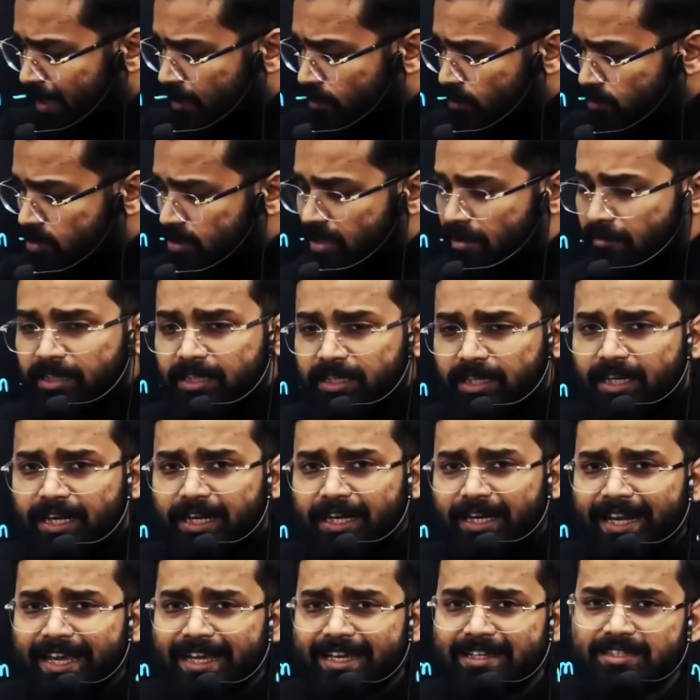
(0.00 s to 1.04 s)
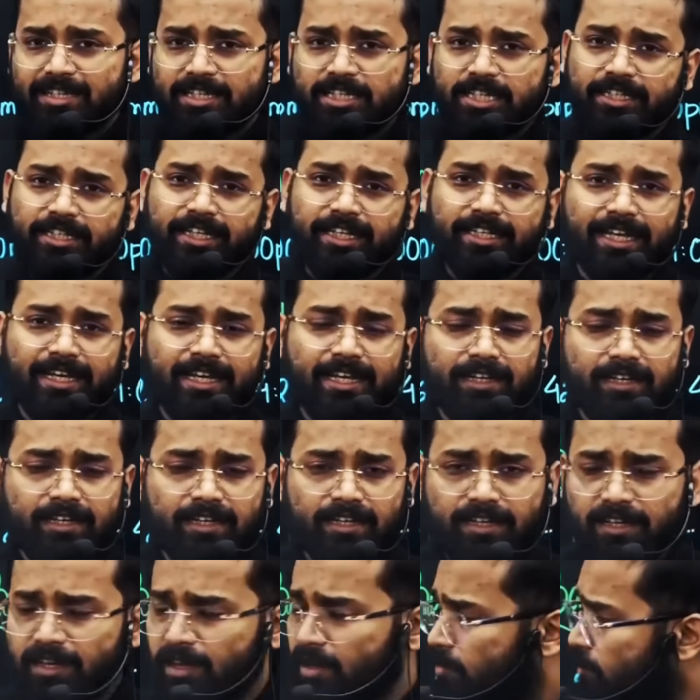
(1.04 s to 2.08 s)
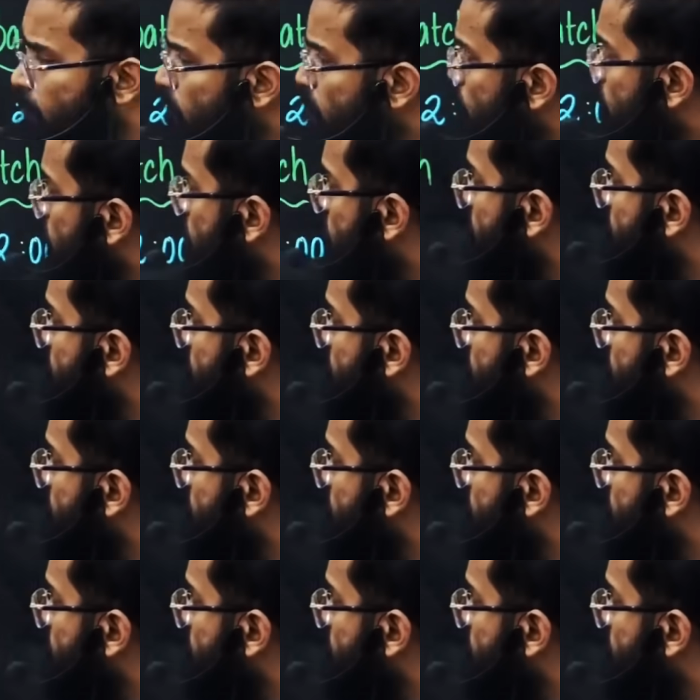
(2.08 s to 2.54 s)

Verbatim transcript: হচ্ছে আমাদের নেক্সট সেশনের ক্যালেন্ডার পুরো